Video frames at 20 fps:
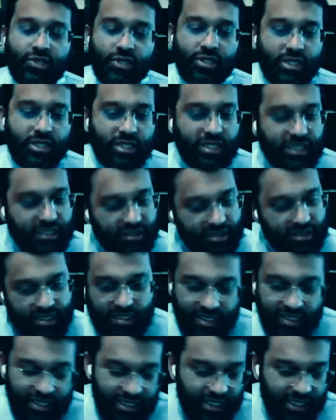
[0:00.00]
äh,
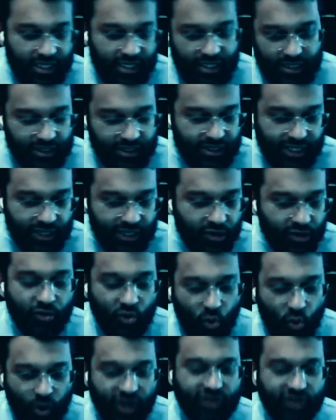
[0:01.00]
sind
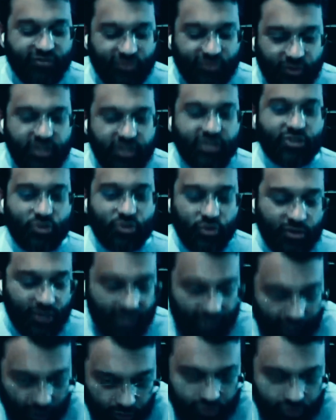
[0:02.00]
sich nicht so ganz sicher,
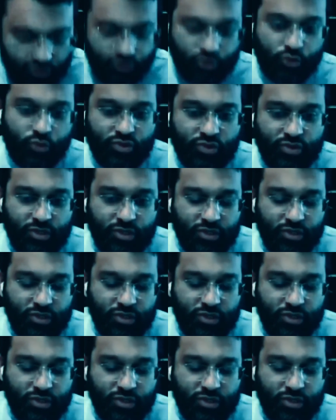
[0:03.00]
wie man alle